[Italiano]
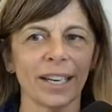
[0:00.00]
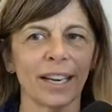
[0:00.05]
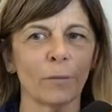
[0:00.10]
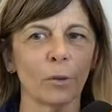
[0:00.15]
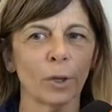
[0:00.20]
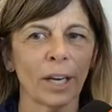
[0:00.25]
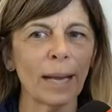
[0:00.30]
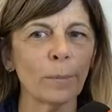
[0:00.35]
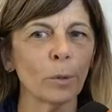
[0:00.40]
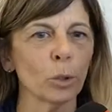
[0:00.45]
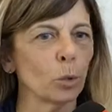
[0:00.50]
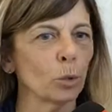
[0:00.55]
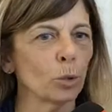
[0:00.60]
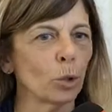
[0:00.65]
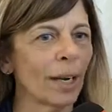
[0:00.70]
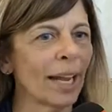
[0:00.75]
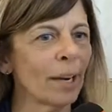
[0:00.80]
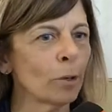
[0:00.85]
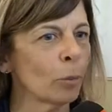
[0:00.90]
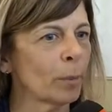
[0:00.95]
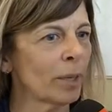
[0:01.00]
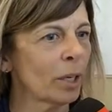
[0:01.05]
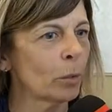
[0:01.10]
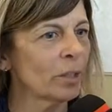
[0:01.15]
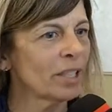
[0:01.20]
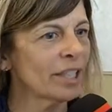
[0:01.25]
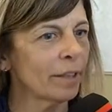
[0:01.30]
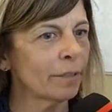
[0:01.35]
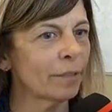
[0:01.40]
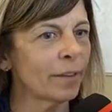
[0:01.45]
lavoriamo tutto l'anno per
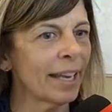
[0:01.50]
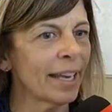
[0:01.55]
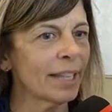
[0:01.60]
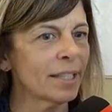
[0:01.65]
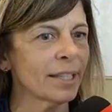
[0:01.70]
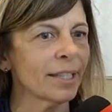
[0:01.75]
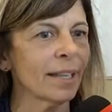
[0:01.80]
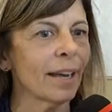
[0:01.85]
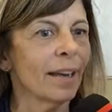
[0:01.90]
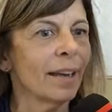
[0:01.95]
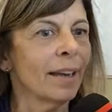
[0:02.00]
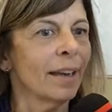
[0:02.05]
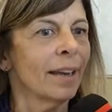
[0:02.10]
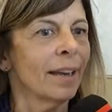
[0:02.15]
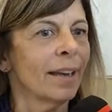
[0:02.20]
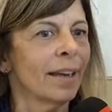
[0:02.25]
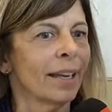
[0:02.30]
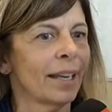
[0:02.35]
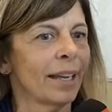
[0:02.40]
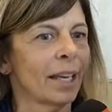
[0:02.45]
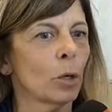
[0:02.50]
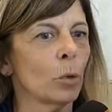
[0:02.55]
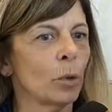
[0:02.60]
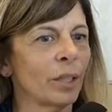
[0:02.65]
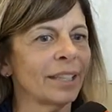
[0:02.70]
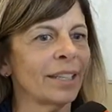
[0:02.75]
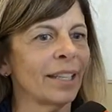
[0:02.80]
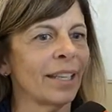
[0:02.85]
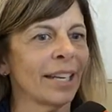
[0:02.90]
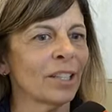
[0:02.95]
questa festa e
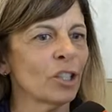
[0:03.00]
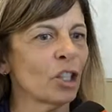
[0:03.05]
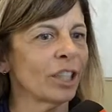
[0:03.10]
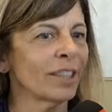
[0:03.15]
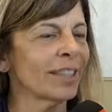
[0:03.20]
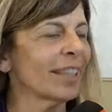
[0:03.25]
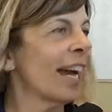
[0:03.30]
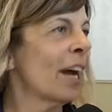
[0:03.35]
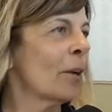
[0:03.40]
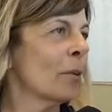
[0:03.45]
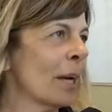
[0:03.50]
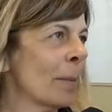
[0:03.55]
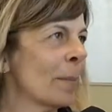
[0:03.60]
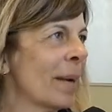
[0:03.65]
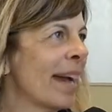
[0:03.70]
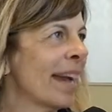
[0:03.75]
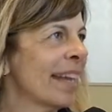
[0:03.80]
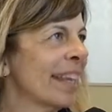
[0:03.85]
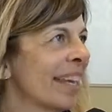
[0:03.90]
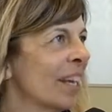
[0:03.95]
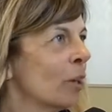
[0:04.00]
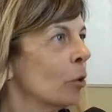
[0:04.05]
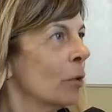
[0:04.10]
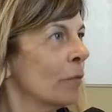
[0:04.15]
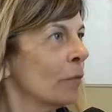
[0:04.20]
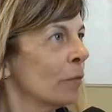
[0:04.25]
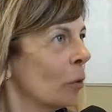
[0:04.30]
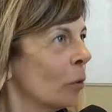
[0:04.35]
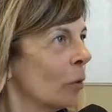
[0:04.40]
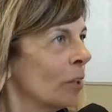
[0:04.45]
quindi la città oramai è
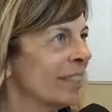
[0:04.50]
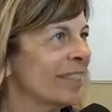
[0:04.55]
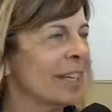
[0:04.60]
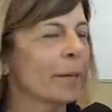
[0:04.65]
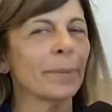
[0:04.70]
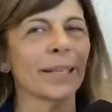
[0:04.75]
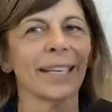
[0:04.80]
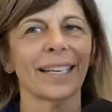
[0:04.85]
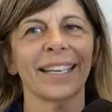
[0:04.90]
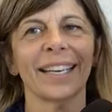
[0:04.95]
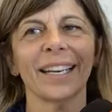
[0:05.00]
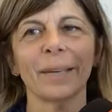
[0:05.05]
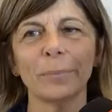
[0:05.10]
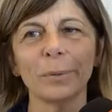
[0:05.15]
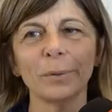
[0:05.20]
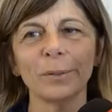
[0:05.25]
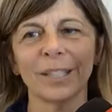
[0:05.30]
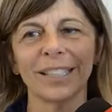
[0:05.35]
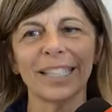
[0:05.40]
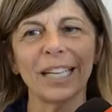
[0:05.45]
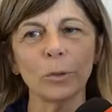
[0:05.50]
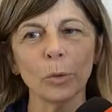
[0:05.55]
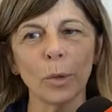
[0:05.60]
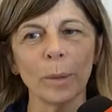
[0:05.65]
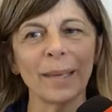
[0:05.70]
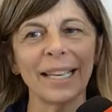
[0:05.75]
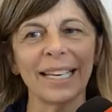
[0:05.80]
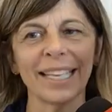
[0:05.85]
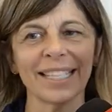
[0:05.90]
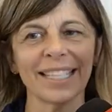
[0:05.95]
coinvolta perché appunto è dal
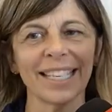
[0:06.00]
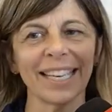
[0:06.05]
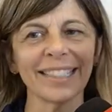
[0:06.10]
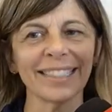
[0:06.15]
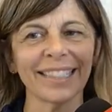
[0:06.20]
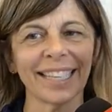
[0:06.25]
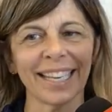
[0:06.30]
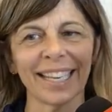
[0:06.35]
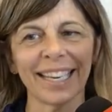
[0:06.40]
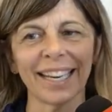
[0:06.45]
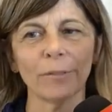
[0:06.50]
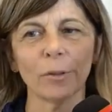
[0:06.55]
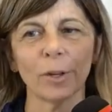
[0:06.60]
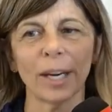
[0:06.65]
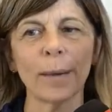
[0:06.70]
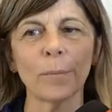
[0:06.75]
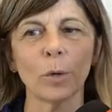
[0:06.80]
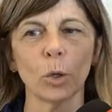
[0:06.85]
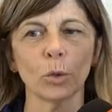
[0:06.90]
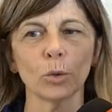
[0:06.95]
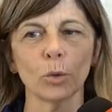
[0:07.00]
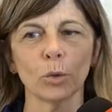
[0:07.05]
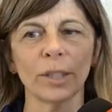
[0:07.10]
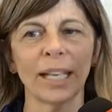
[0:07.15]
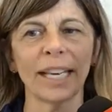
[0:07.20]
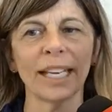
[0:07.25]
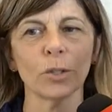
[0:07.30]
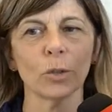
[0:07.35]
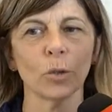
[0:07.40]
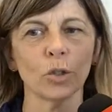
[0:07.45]
2007 che lavoriamo con
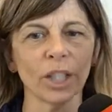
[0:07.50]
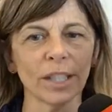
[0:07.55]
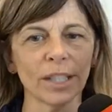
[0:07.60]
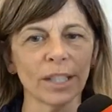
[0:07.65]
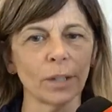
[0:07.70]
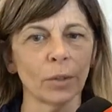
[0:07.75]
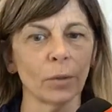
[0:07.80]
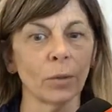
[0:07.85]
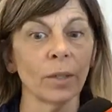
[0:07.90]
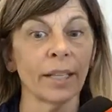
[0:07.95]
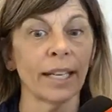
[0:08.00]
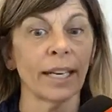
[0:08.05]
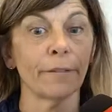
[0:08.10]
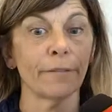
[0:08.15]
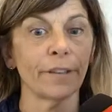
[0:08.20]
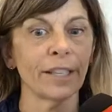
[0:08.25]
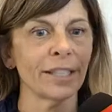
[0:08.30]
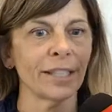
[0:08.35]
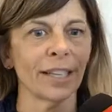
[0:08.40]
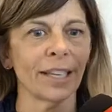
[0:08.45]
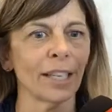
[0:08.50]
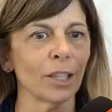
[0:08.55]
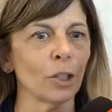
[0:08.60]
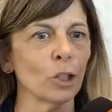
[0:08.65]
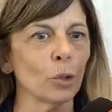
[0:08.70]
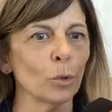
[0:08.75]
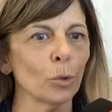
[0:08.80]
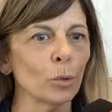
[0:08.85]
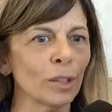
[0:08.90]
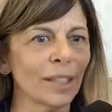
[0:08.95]
tutte le associazioni e la festa è
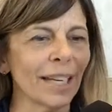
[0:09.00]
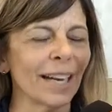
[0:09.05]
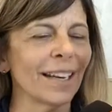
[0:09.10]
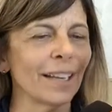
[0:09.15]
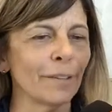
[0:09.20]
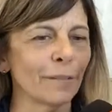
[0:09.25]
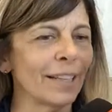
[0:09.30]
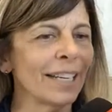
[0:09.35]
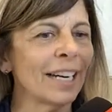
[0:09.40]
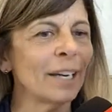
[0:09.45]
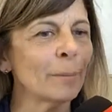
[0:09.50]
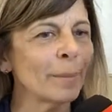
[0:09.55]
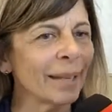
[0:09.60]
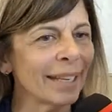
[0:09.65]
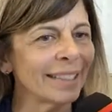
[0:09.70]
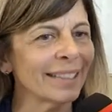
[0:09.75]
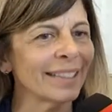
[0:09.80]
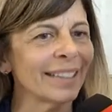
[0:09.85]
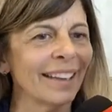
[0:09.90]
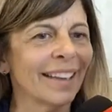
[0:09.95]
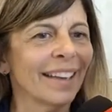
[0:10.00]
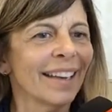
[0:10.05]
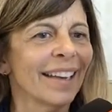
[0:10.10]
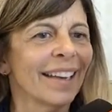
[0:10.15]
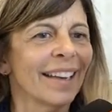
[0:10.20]
cresciuta e finalmente